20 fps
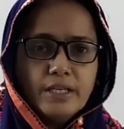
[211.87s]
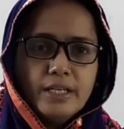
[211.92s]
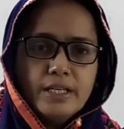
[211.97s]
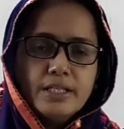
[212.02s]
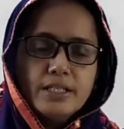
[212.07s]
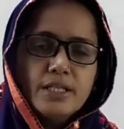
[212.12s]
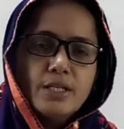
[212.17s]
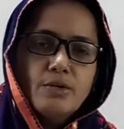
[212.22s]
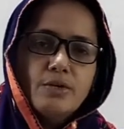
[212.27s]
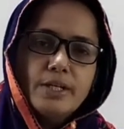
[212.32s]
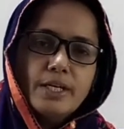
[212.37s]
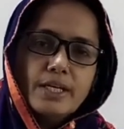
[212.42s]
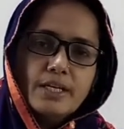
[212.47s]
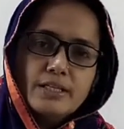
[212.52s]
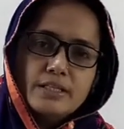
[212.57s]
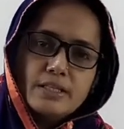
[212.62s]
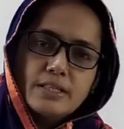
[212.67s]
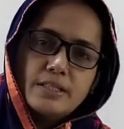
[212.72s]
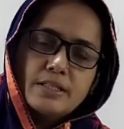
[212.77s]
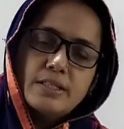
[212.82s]
এছাড়াও দেখা
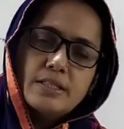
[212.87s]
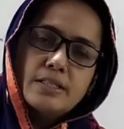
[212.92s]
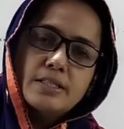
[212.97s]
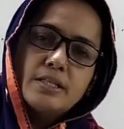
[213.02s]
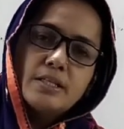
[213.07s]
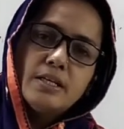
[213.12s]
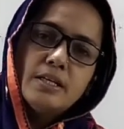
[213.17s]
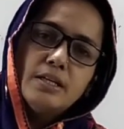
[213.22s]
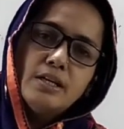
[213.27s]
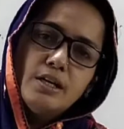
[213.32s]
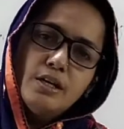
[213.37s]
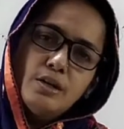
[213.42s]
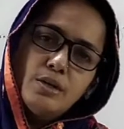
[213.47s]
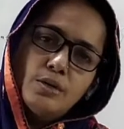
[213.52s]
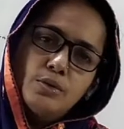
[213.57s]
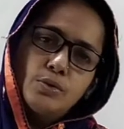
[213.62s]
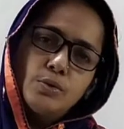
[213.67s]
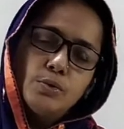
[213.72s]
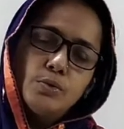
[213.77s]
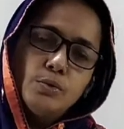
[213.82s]
যাচ্ছে যে
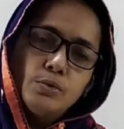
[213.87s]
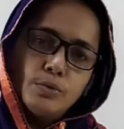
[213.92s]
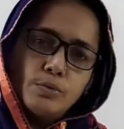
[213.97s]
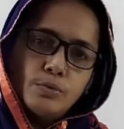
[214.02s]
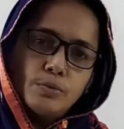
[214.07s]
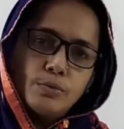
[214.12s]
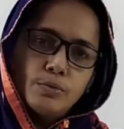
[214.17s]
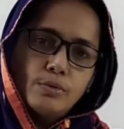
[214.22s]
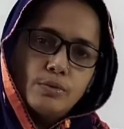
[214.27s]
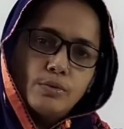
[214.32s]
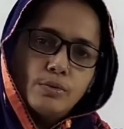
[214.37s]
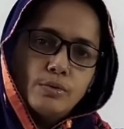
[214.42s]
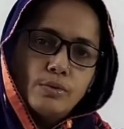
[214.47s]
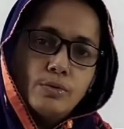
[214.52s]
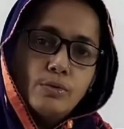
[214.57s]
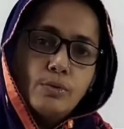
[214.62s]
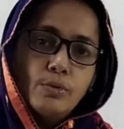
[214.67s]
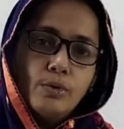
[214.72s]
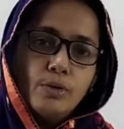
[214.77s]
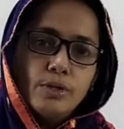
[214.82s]
শুধু
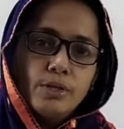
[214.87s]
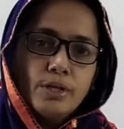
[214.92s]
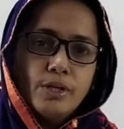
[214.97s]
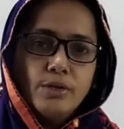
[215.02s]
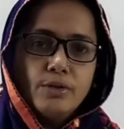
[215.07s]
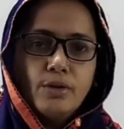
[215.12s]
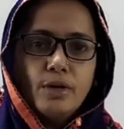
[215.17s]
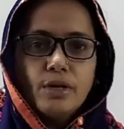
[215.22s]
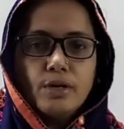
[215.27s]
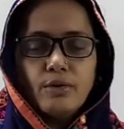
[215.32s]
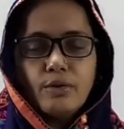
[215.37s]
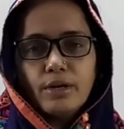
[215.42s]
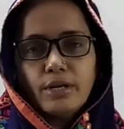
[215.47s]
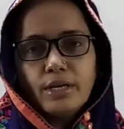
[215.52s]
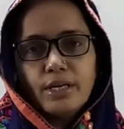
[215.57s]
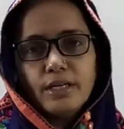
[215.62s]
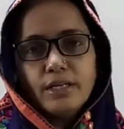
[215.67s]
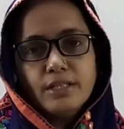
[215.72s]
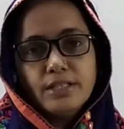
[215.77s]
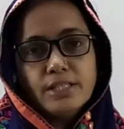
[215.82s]
রোগ নির্ণয়
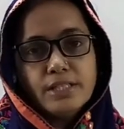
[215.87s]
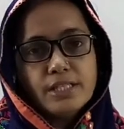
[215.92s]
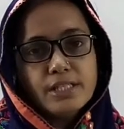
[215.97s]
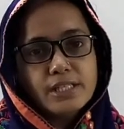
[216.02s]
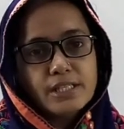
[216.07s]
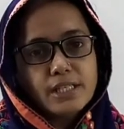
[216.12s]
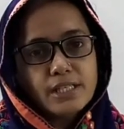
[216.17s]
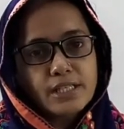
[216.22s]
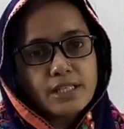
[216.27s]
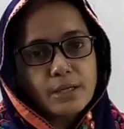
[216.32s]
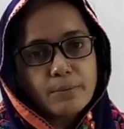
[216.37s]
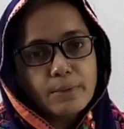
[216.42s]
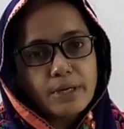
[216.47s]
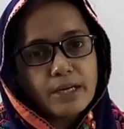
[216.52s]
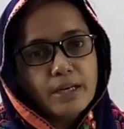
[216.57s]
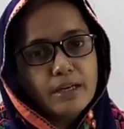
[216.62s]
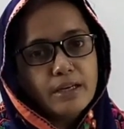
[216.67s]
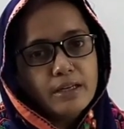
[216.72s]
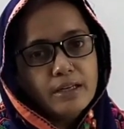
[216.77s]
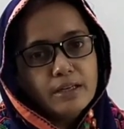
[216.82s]
করে চিকিৎসা সেবা
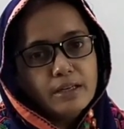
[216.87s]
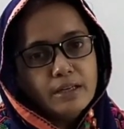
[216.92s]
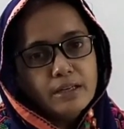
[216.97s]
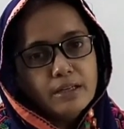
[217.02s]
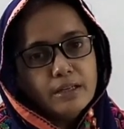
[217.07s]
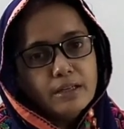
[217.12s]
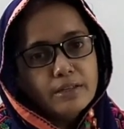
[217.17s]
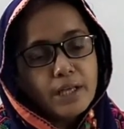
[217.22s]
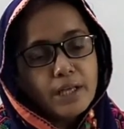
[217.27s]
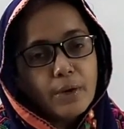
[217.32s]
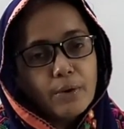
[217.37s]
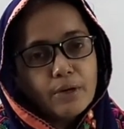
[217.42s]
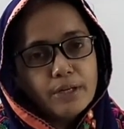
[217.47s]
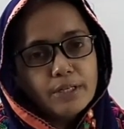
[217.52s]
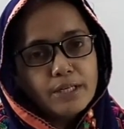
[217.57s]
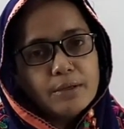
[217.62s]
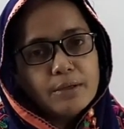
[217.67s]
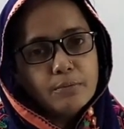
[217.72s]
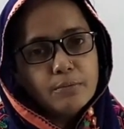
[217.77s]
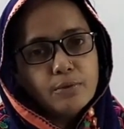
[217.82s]

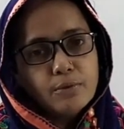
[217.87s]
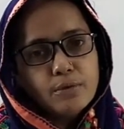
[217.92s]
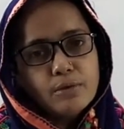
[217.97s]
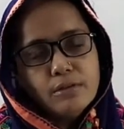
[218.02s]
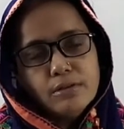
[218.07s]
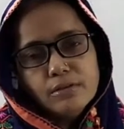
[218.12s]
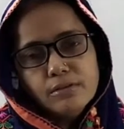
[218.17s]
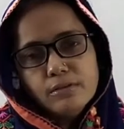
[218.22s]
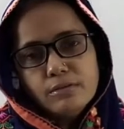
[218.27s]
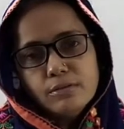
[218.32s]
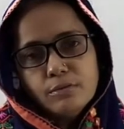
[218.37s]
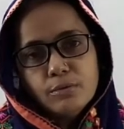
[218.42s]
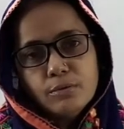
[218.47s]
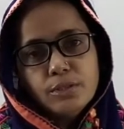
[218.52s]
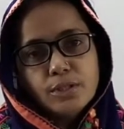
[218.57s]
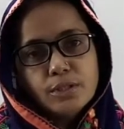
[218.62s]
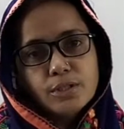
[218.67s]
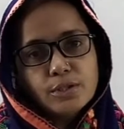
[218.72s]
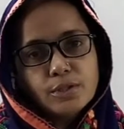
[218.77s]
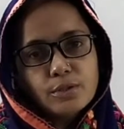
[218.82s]
দেওয়াটাই মূল
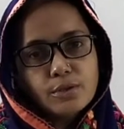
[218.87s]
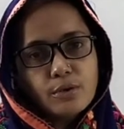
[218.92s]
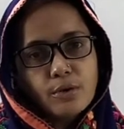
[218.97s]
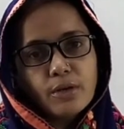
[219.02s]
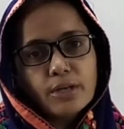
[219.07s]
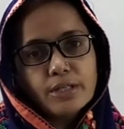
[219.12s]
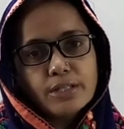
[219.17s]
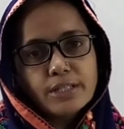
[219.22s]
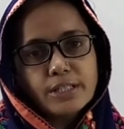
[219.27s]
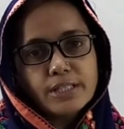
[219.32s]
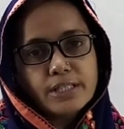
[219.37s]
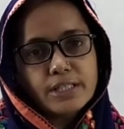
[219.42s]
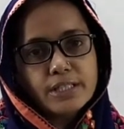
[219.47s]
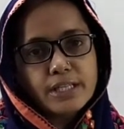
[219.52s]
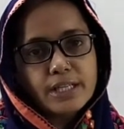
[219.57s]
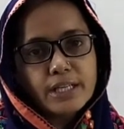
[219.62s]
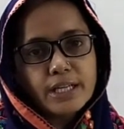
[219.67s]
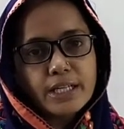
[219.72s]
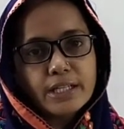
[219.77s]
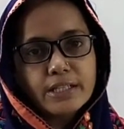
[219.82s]
উদ্দেশ্য নয়
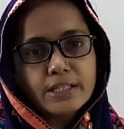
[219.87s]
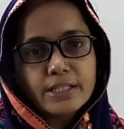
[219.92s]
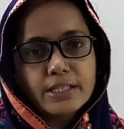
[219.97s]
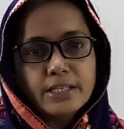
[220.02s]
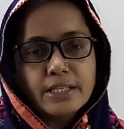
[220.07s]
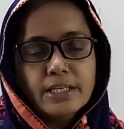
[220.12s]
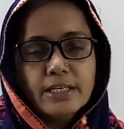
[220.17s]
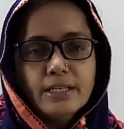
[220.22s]
চিকিৎসা ক্ষেত্রে